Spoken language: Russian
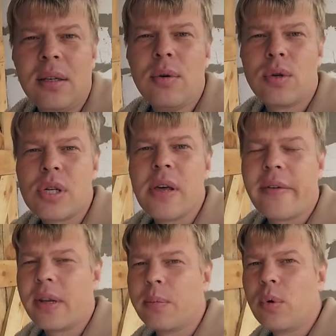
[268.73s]
не очень,
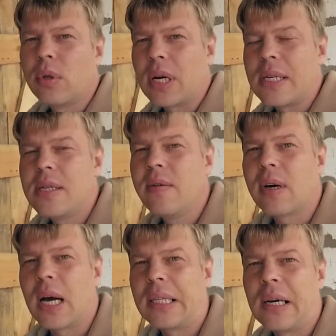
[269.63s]
наверное, будет
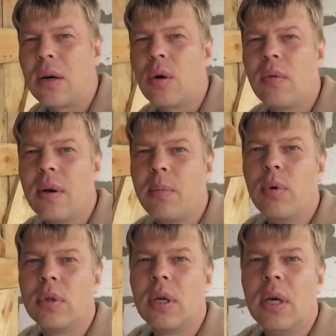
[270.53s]
красиво, когда кровля
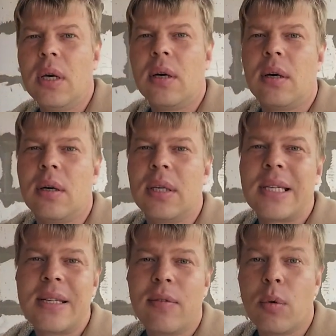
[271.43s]
будет а,
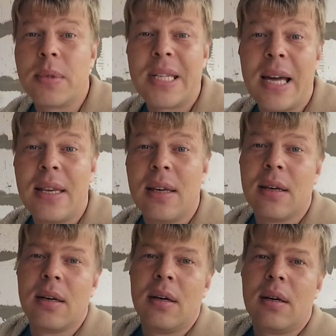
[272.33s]
на основном
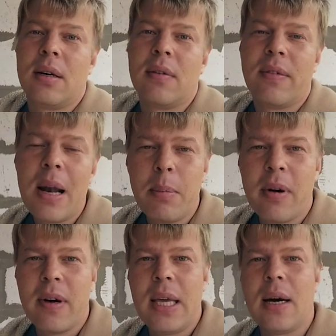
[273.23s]
здании а,
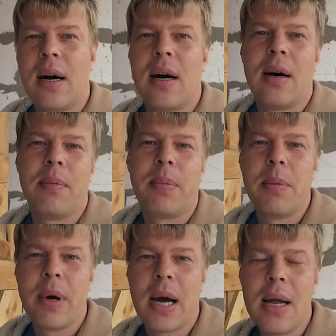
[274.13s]
вальмовой, а
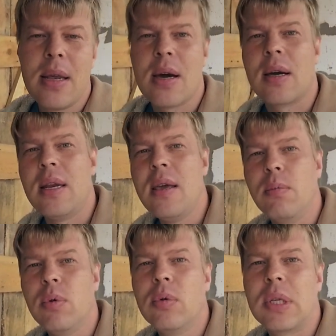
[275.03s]
примыкания к ней
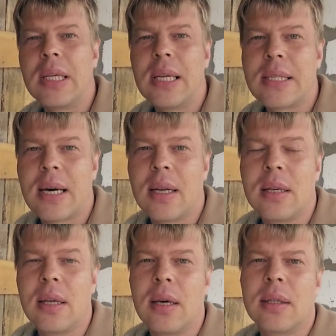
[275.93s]
будут
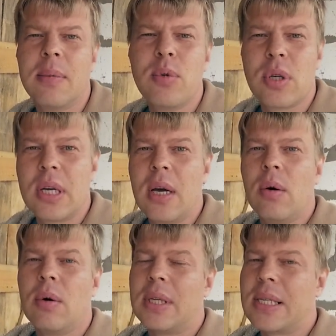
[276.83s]
односкатные. К тому же
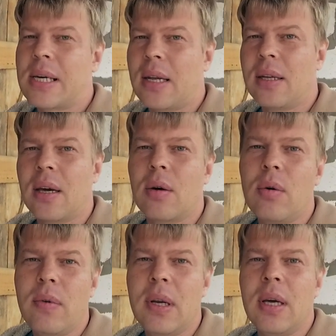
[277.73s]
у односкатной
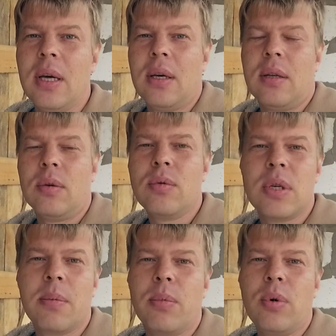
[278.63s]
кровли
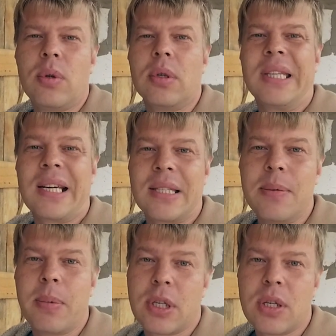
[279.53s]
нужно будет
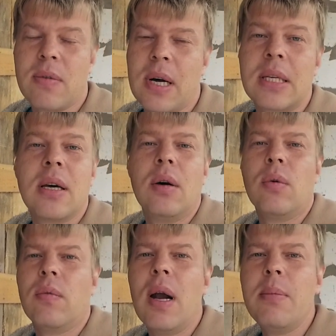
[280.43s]
торцы подшивать.
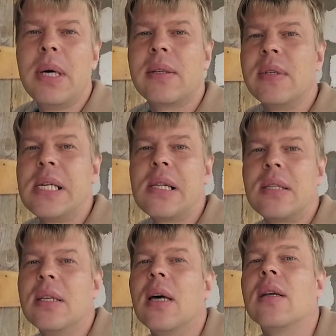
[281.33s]
У вальмы этого
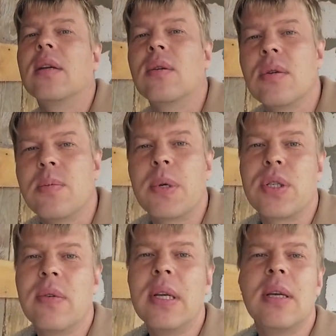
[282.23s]
делать не надо, то есть
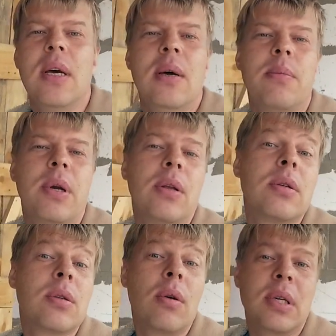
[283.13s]
подшивать
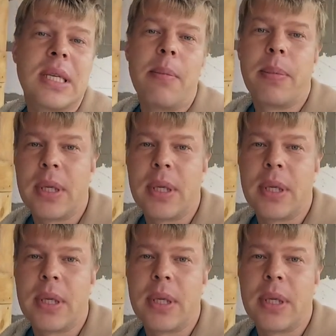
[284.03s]
придется только сам